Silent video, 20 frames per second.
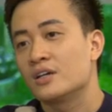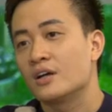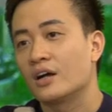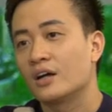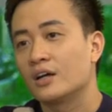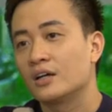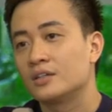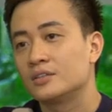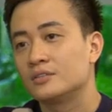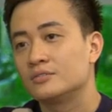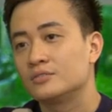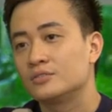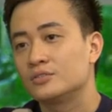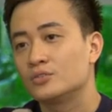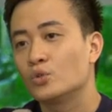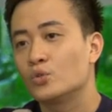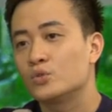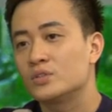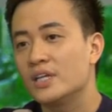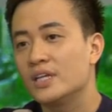à,
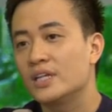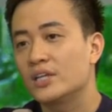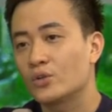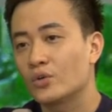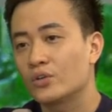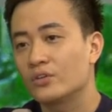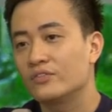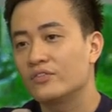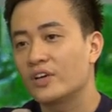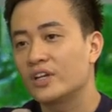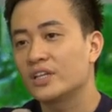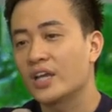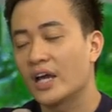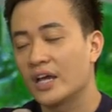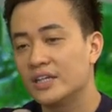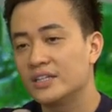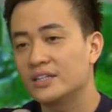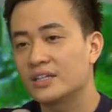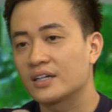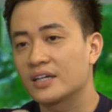dù gì thì tôi vẫn
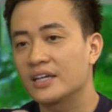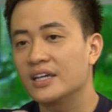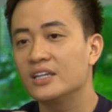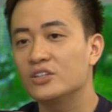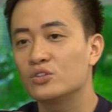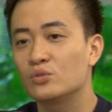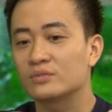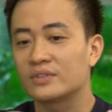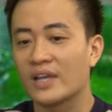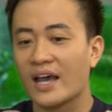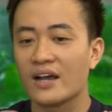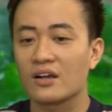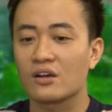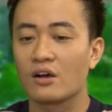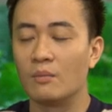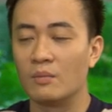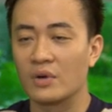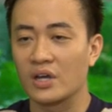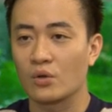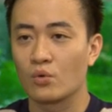thấy rằng khi chúng ta có
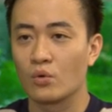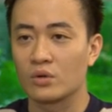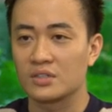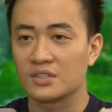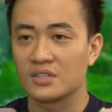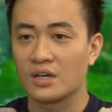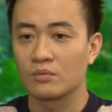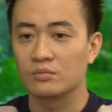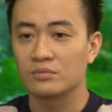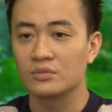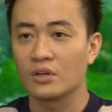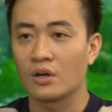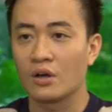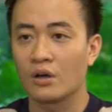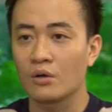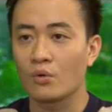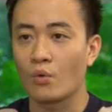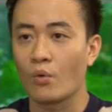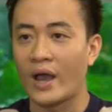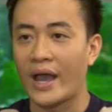một cái cuộc sống nó
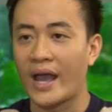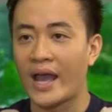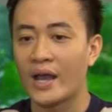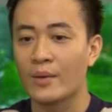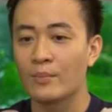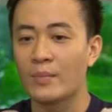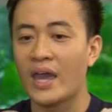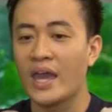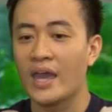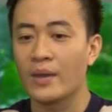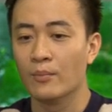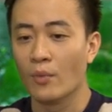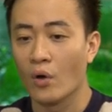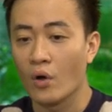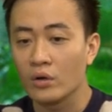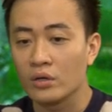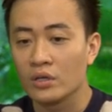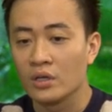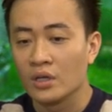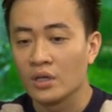quá bề bộn